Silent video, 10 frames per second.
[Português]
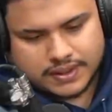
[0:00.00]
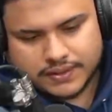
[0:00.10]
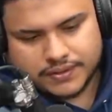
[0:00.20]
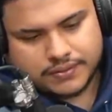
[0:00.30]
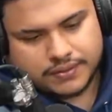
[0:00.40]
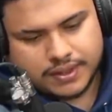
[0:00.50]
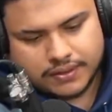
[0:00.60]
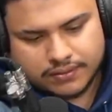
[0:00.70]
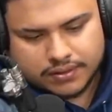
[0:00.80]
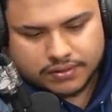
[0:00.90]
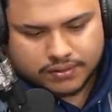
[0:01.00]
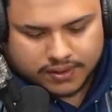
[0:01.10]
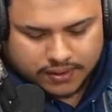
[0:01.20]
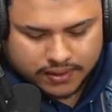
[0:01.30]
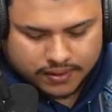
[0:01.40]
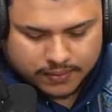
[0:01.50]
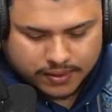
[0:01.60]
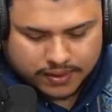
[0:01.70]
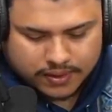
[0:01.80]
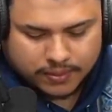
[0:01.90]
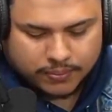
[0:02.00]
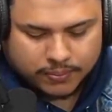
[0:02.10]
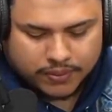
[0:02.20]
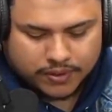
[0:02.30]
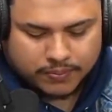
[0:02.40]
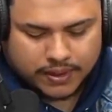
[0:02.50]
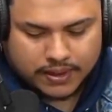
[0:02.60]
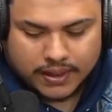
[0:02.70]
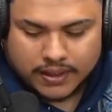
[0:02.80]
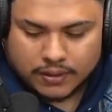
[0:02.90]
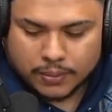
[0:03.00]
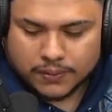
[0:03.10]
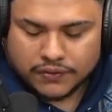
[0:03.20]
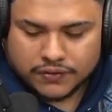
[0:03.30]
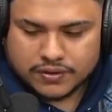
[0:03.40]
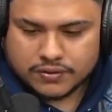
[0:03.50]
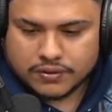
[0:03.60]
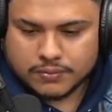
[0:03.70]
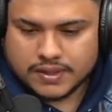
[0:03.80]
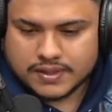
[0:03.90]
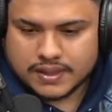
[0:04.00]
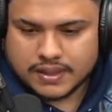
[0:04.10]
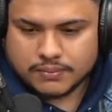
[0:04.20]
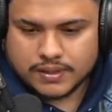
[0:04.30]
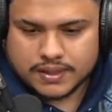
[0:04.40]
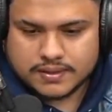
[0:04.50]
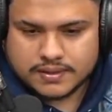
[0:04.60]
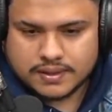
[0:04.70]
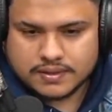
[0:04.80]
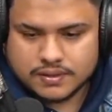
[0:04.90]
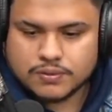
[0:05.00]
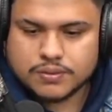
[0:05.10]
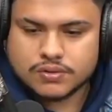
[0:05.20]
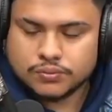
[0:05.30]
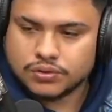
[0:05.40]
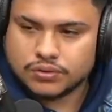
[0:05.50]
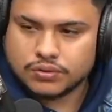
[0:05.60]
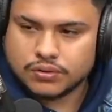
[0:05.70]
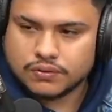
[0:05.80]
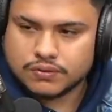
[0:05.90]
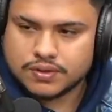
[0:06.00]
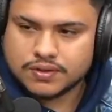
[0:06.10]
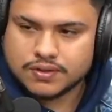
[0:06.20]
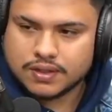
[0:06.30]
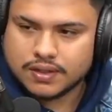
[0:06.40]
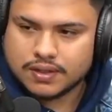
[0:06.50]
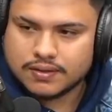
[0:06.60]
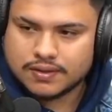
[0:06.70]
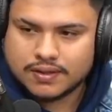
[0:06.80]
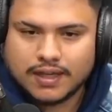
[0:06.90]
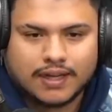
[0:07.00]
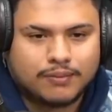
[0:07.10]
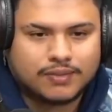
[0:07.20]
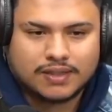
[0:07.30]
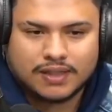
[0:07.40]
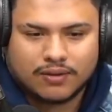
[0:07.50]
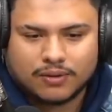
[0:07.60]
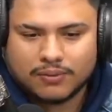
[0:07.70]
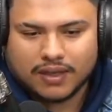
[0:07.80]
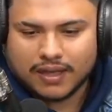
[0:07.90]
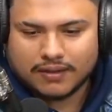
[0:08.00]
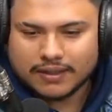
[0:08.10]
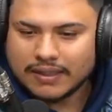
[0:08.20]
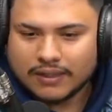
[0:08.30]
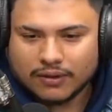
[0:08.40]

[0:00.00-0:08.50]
Você já deve ter contado isso, com certeza, mas aqui é pro Podpah, como que foi seu começo? Você era molequezinho, você começou muito novo de DJ, você era MC, como que é?